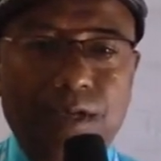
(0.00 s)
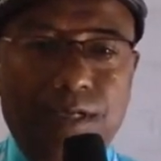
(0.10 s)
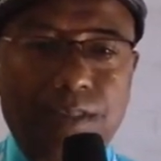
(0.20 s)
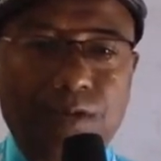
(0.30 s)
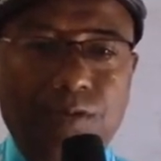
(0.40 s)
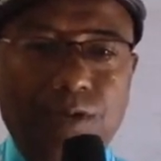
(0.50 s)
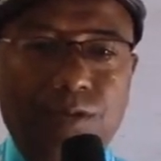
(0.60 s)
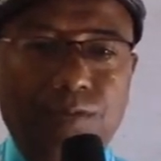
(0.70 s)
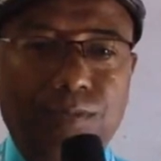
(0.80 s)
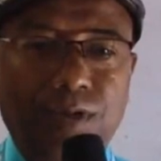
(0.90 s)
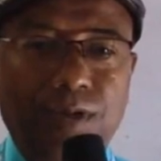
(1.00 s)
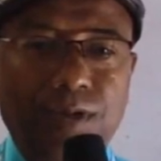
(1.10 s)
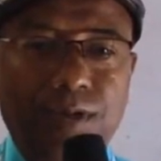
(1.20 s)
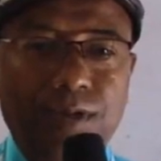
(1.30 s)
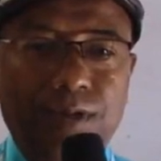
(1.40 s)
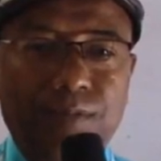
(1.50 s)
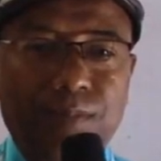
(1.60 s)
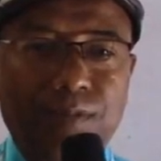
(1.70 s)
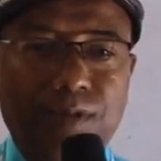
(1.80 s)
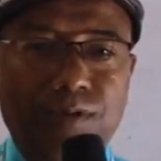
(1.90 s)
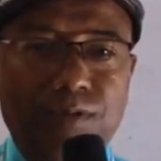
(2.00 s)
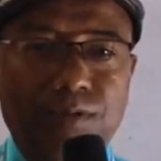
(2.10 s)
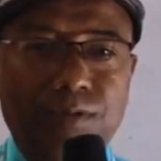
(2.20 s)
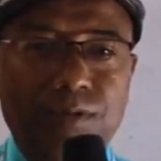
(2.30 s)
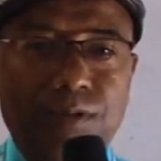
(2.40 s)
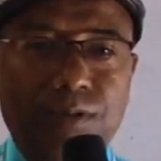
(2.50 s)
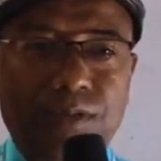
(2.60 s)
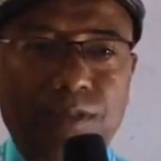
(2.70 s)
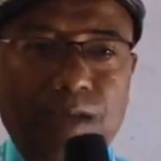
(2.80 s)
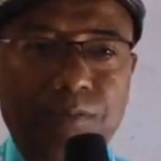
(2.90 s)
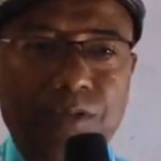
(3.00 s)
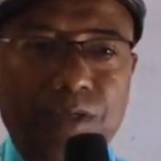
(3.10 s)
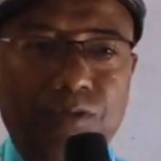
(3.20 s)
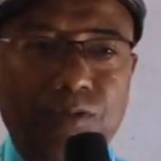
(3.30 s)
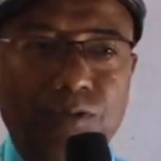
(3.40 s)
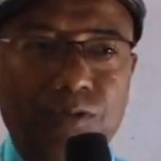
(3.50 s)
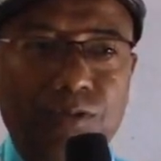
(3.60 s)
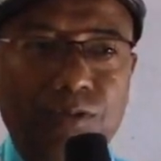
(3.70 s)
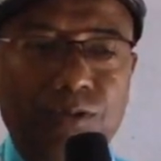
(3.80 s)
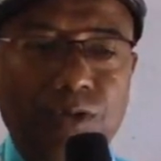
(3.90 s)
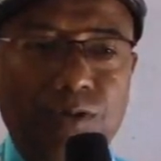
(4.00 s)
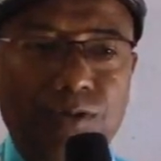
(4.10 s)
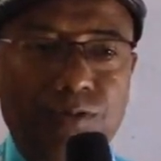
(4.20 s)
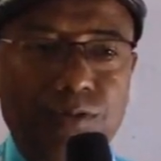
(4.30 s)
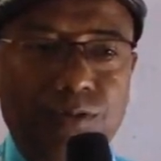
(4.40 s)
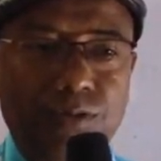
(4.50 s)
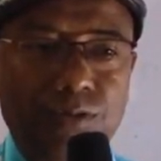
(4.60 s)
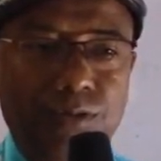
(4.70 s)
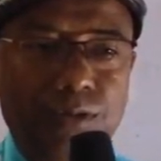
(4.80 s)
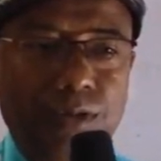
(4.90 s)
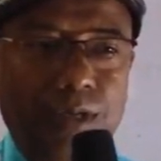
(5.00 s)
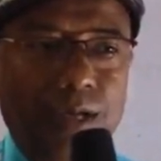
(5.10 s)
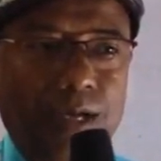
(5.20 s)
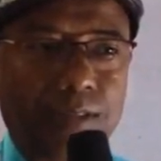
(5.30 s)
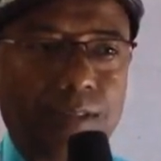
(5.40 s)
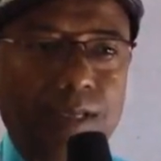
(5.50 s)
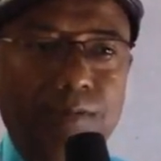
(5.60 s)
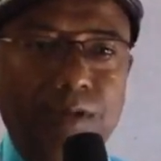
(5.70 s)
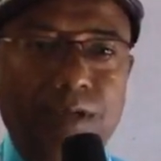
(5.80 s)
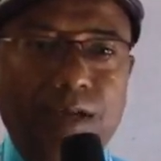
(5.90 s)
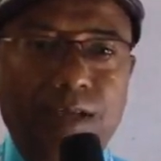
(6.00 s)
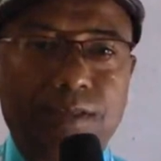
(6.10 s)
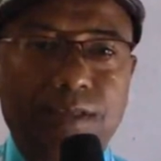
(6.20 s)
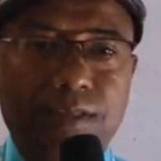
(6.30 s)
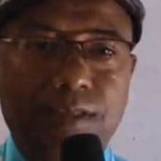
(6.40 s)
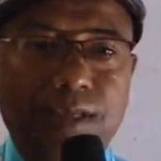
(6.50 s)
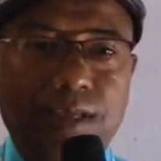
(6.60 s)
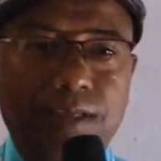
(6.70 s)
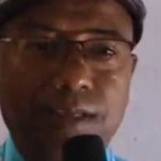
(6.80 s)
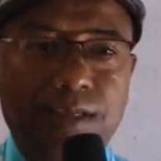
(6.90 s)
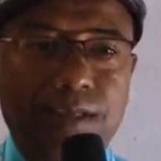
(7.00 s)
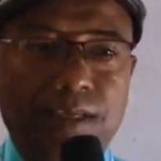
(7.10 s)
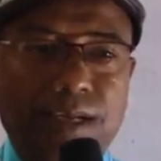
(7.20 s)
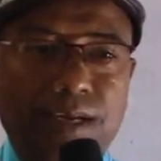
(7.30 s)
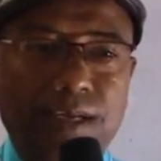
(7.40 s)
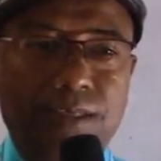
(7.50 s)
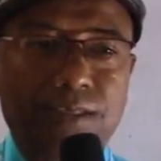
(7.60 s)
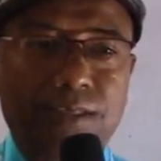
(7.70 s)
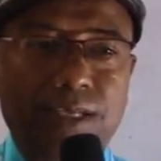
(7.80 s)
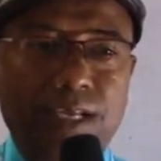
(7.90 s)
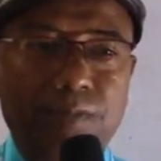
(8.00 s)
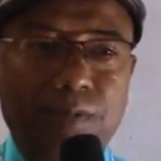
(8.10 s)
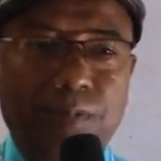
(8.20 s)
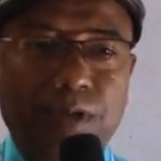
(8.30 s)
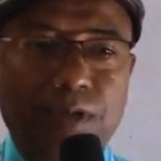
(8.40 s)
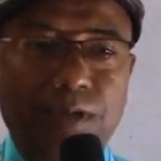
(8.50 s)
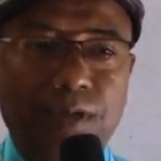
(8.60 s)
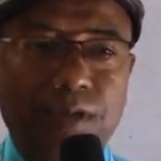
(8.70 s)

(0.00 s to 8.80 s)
আশা করি তোমরা বিভিন্ন সাবজেক্ট অনুশীলন করছো আজকে আমি ক্লাস সিক্সের ইংলিশ সেকেন্ড পেপার